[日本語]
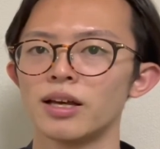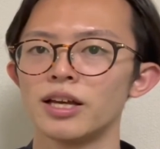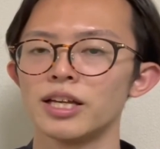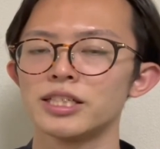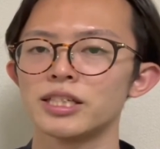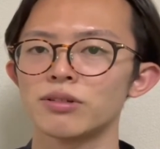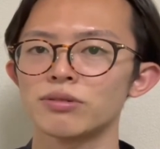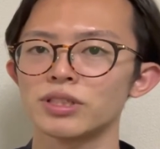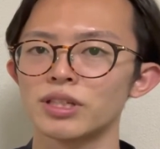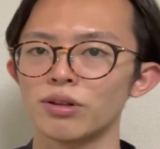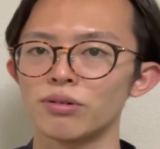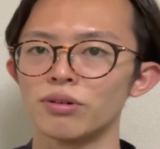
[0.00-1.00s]
膝の
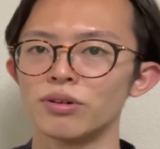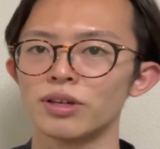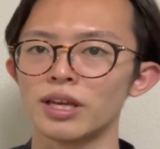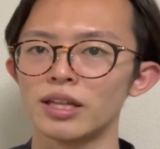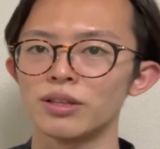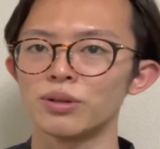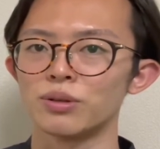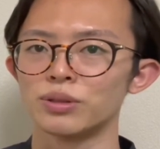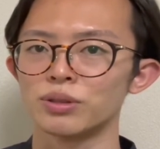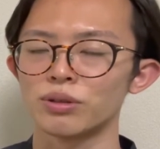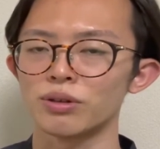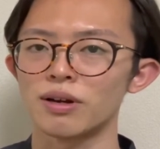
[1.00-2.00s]
下の剣の
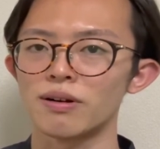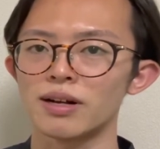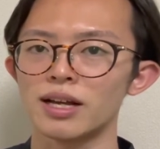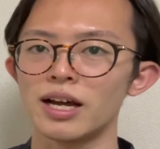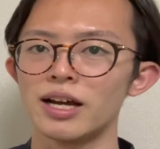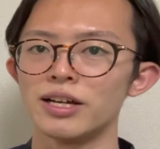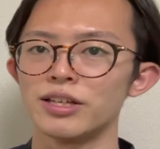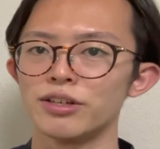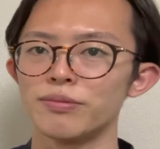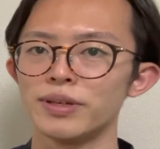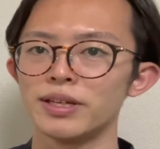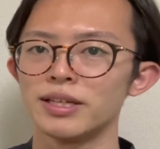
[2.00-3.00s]
外側から
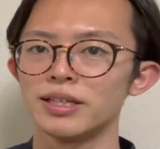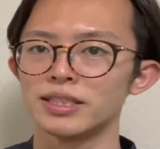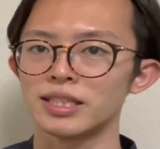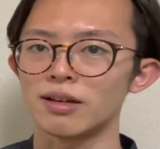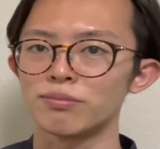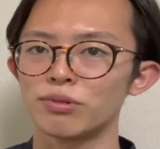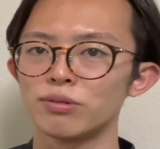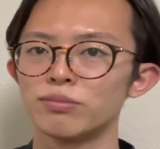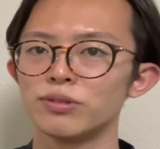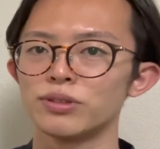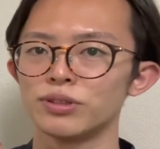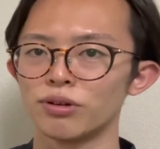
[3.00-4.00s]
指3本
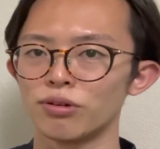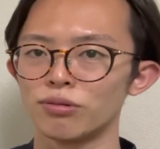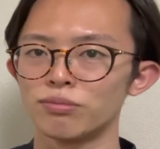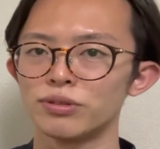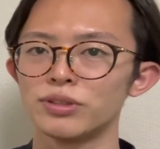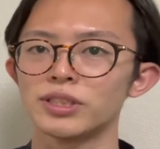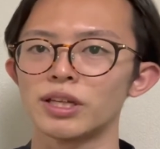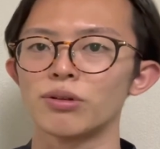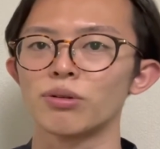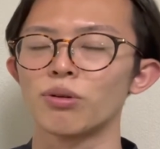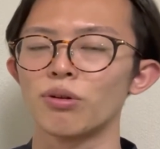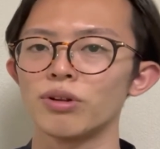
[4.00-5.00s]
分、4本分下の
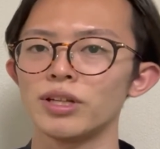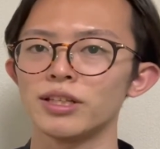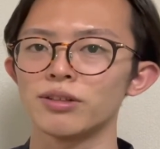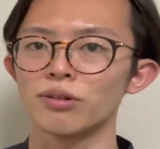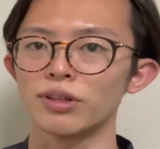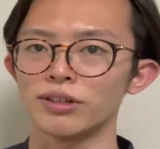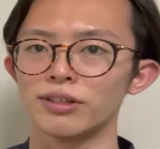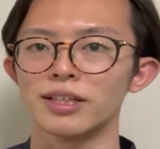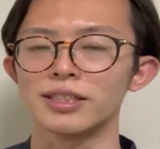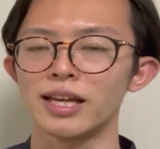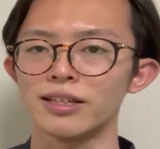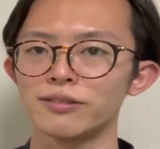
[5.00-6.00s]
ところに取ってくだ
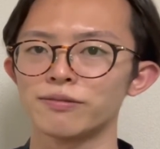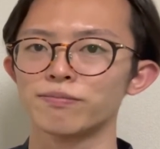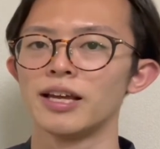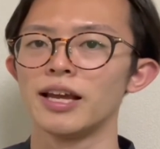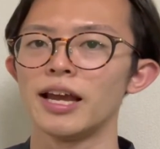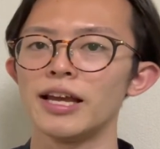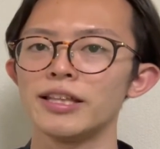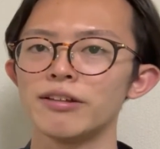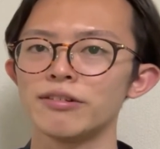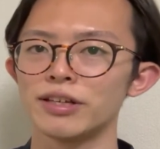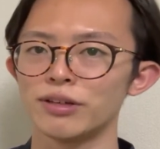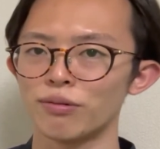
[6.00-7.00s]
さい。
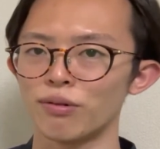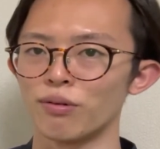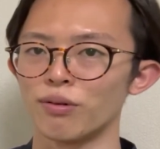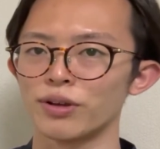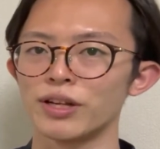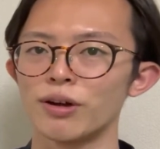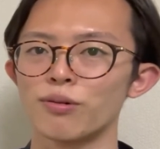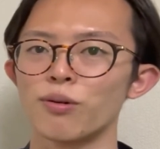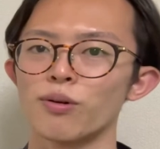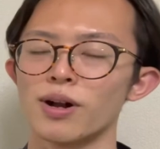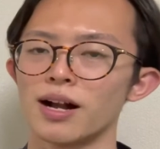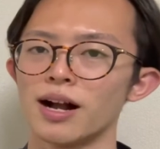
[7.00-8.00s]
エネルギーを補う
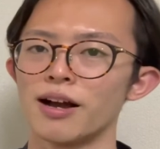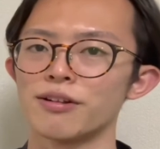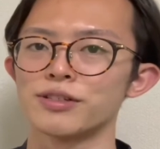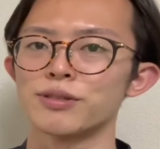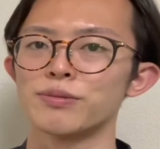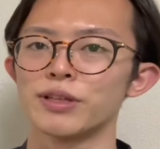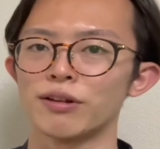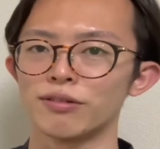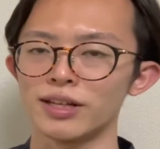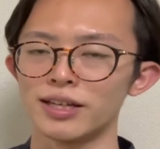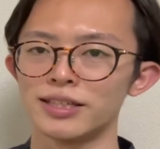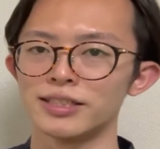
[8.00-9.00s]
効果があるツボなの
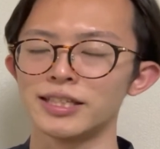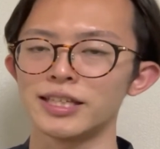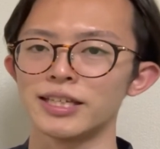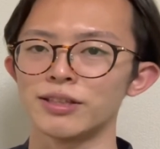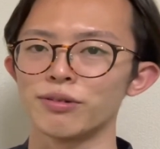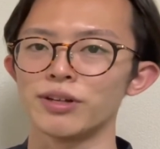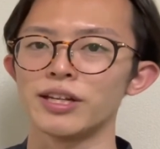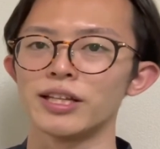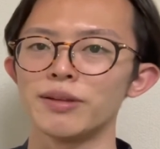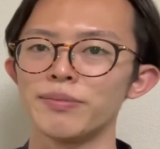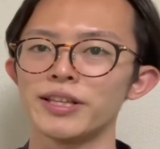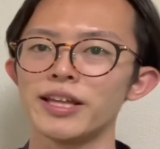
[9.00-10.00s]
で、ぜひ取り入れ
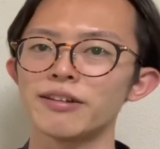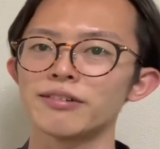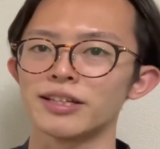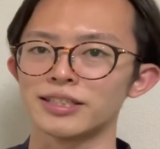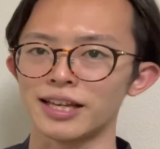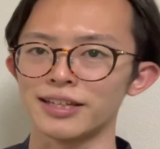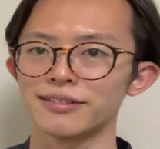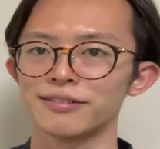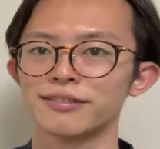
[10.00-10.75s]
てみてください。